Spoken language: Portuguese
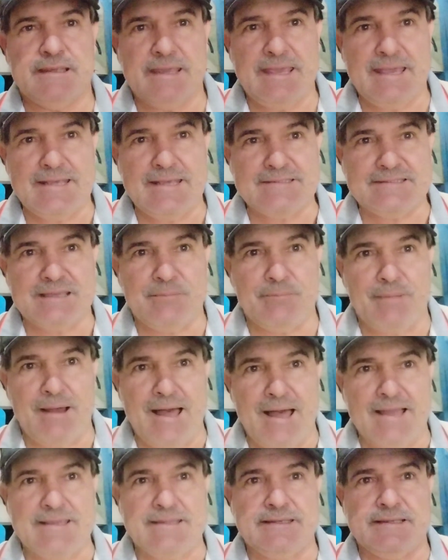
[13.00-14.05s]
Essa
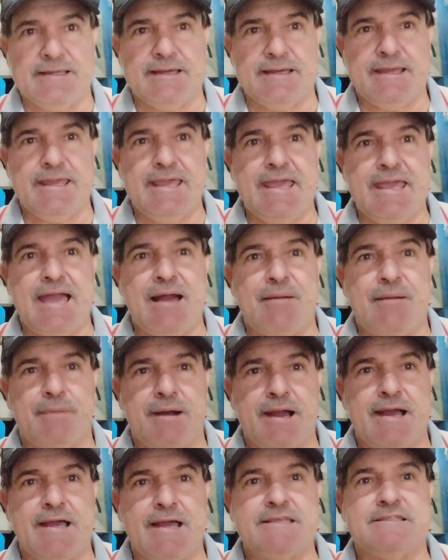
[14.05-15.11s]
máquina é a
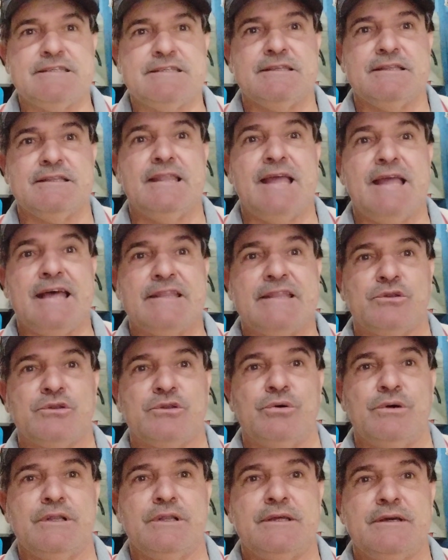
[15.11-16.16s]
mais
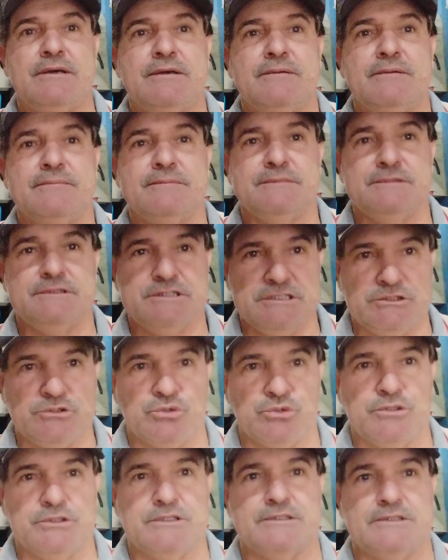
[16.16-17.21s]
ladrona de
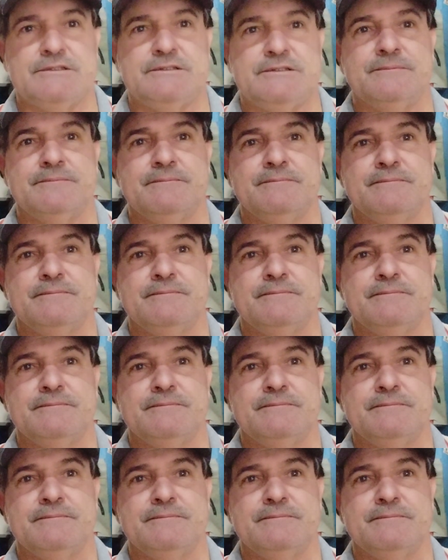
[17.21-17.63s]
todas.